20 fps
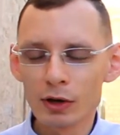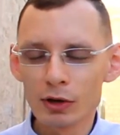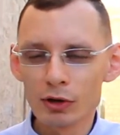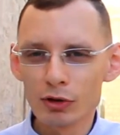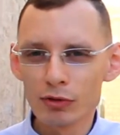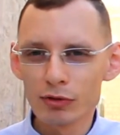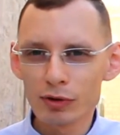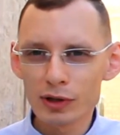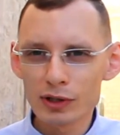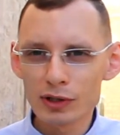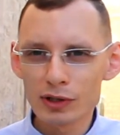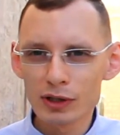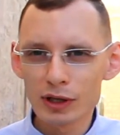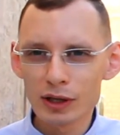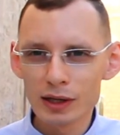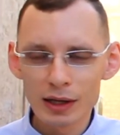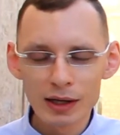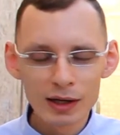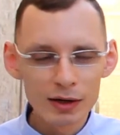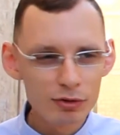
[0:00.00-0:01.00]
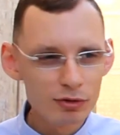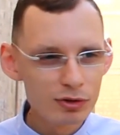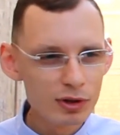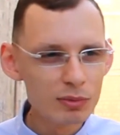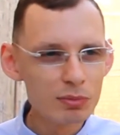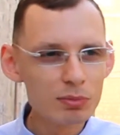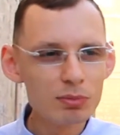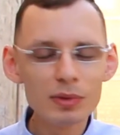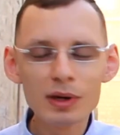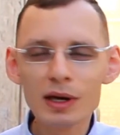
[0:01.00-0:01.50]
To właśnie w
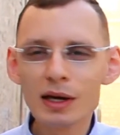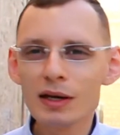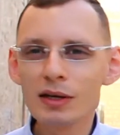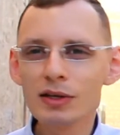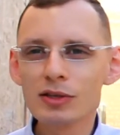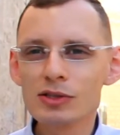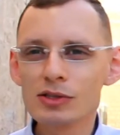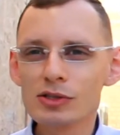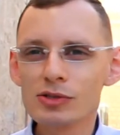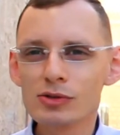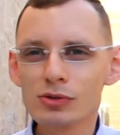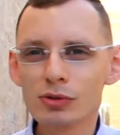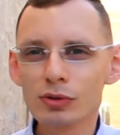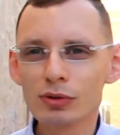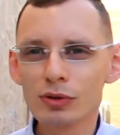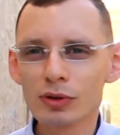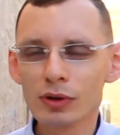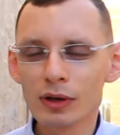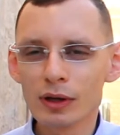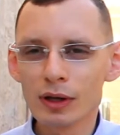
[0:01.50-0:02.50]
tym miejscu